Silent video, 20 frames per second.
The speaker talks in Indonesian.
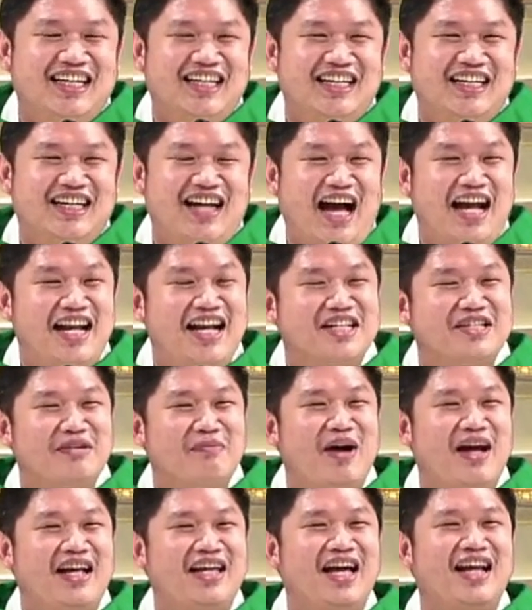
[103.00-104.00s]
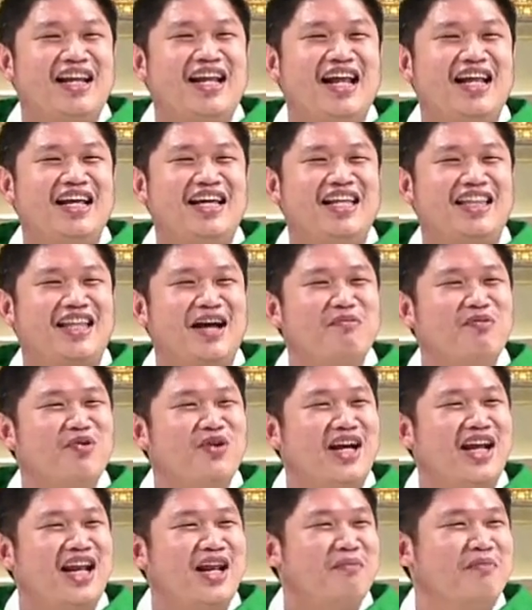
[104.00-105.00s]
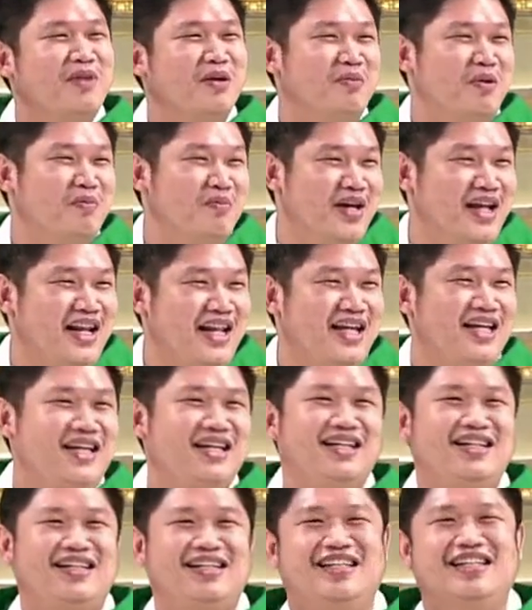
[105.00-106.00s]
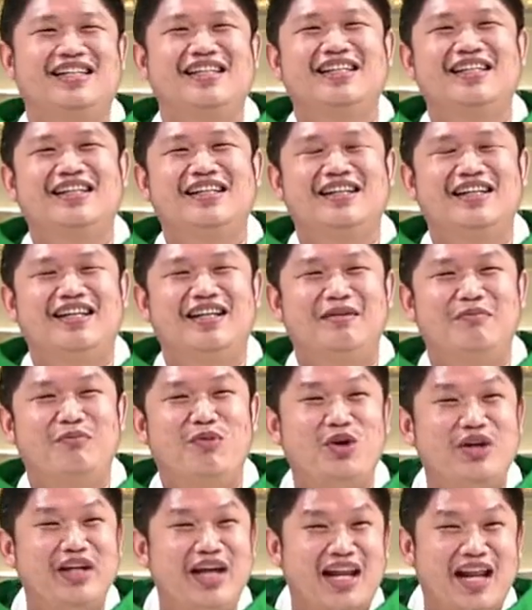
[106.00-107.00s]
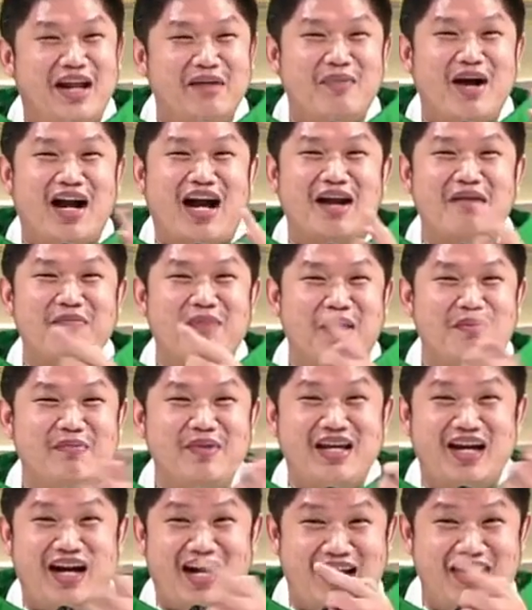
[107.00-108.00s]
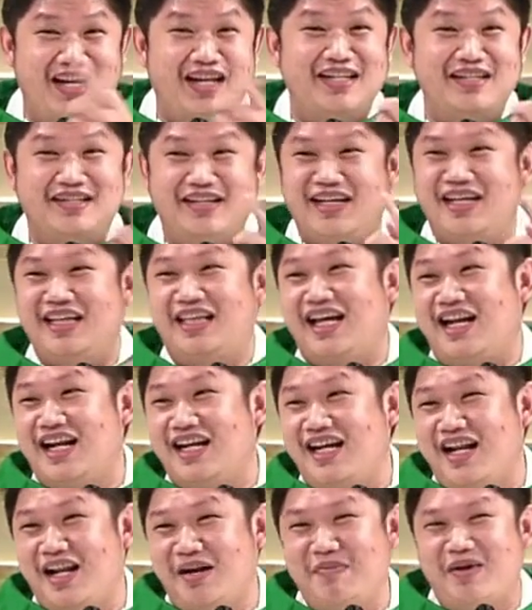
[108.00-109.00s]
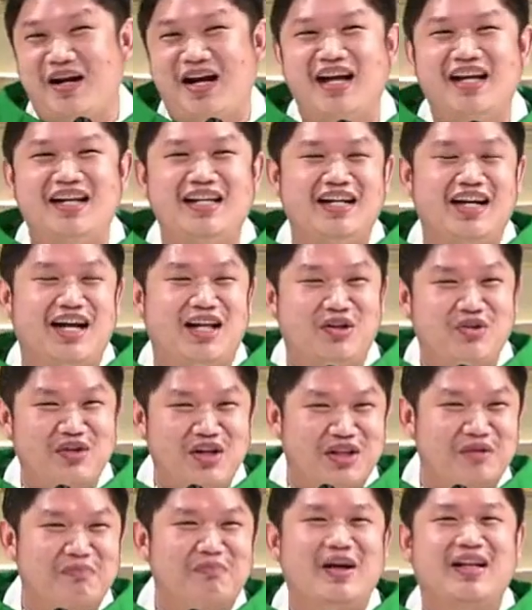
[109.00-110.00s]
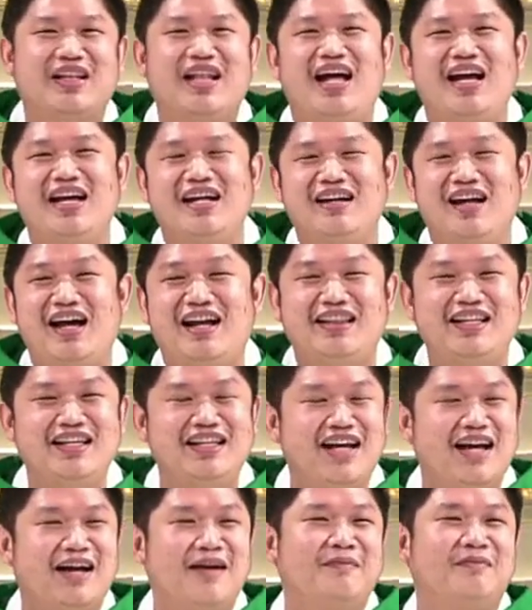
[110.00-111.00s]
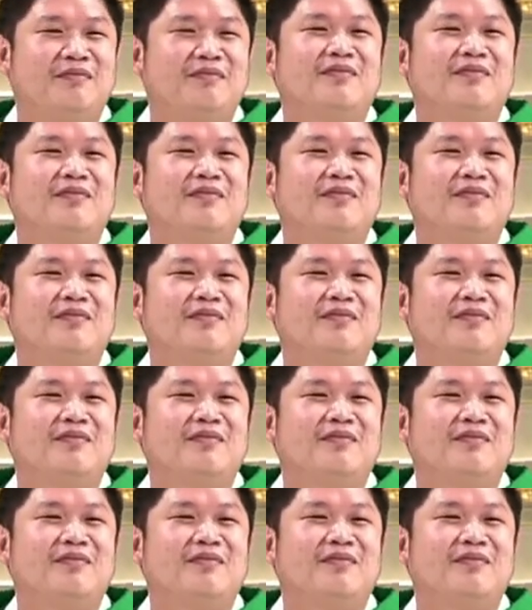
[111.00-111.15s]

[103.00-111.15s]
Ada sebagian dari kita mungkin lebih memilih modelan makan bakmi yang ada di sekitaran Kelapa Gading atau di tempat lain. Artinya